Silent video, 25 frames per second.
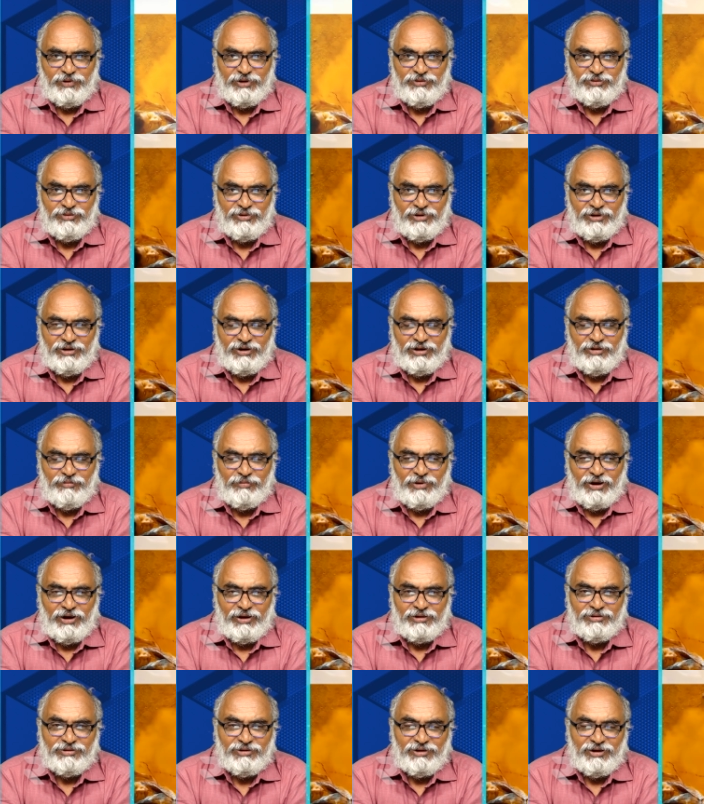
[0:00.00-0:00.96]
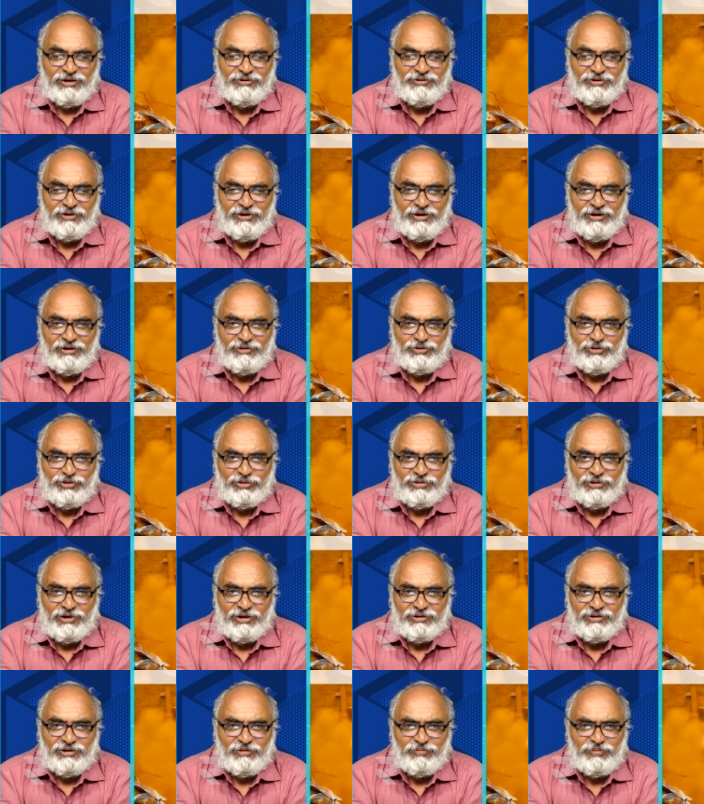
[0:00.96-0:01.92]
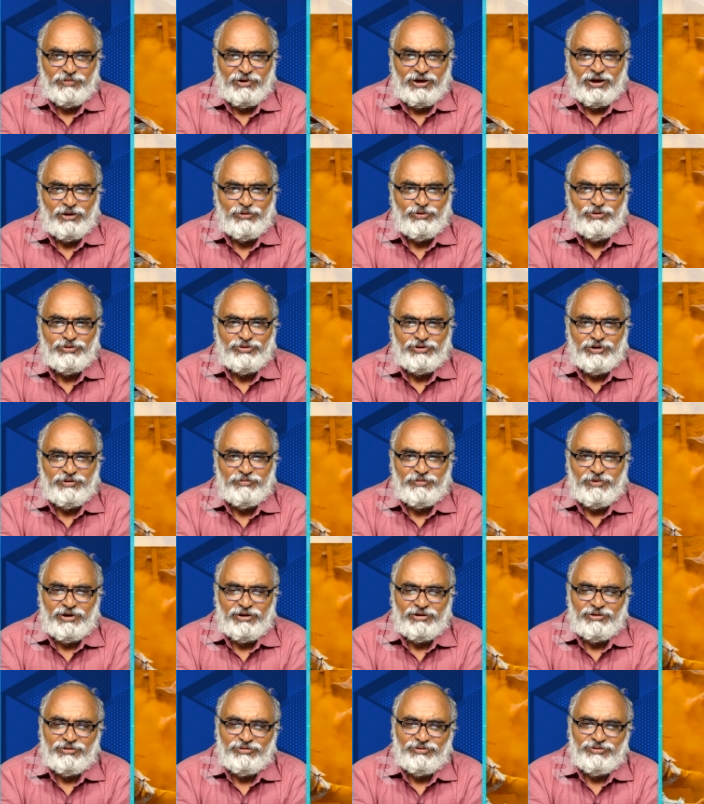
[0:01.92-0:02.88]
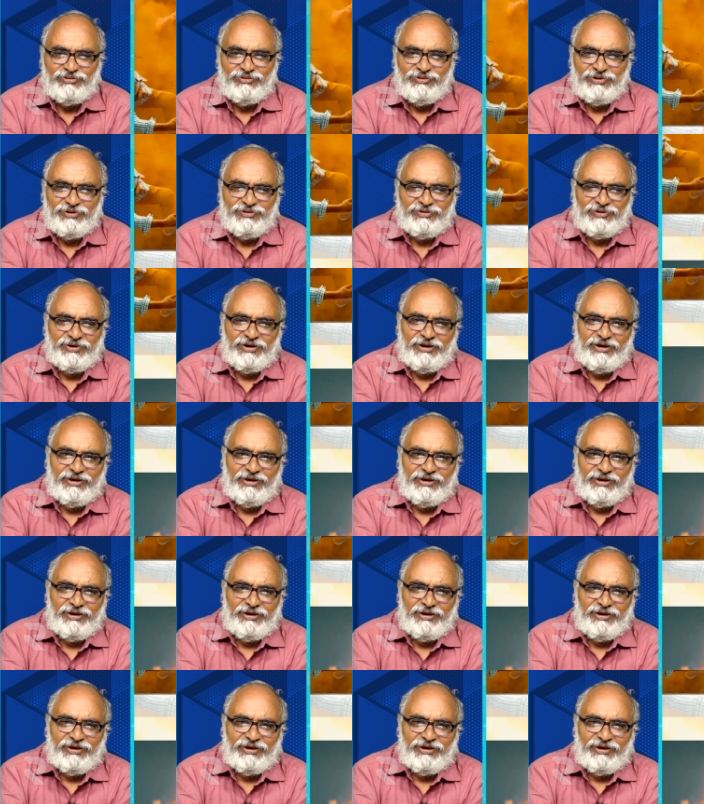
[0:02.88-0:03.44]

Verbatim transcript: పర్టికులర్గా భారతీ రాజా గారితో దాదాపు నాలుగు సినిమాలు చేశాడు